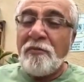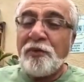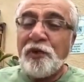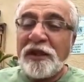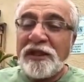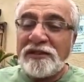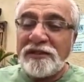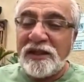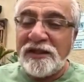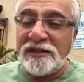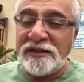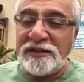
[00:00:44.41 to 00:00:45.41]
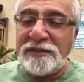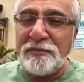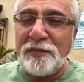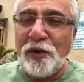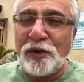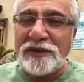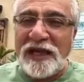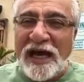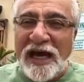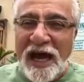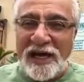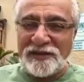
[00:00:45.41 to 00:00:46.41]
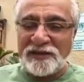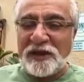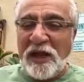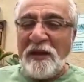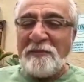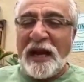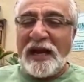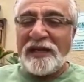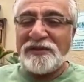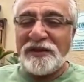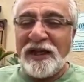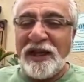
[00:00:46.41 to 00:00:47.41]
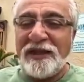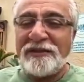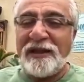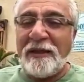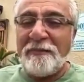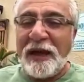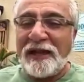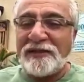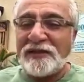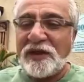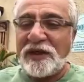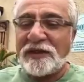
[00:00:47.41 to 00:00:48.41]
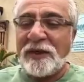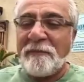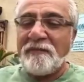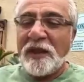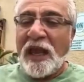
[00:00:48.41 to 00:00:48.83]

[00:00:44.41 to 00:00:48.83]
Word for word: Porque transbordarás para a direita e para a esquerda,